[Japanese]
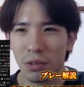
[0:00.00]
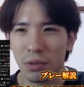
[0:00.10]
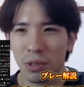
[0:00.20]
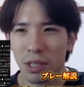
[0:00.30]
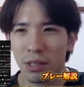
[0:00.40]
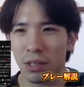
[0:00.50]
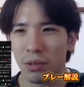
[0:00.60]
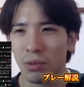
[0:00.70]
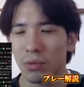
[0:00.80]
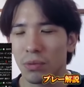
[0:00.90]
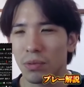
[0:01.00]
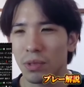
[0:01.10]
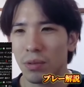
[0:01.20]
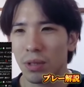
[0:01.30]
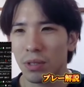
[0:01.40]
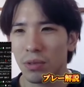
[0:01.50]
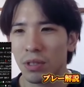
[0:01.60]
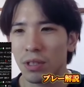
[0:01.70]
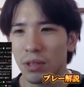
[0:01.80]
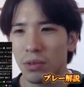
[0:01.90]
9大点のディフェンス
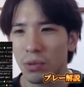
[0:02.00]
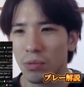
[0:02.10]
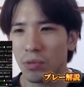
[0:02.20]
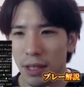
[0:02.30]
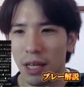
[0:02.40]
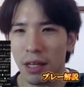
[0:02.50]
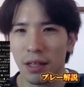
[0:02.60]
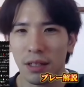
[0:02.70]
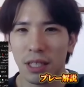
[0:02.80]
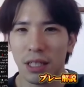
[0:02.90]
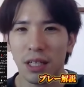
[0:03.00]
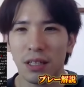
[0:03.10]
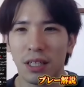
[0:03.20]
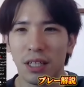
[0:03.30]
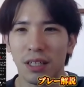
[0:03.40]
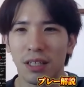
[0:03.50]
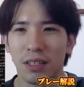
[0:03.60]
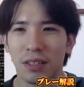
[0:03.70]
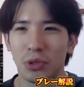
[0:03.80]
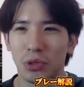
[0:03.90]
はできてると思うでじゃあなん
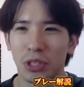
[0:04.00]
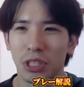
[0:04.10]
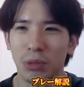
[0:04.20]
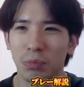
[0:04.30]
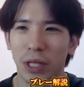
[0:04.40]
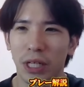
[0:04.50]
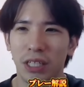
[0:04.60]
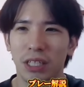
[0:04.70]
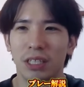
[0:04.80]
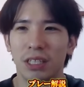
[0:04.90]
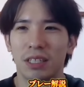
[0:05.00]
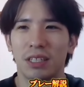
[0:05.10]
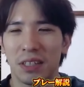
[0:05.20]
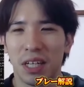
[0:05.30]
でちょっと心配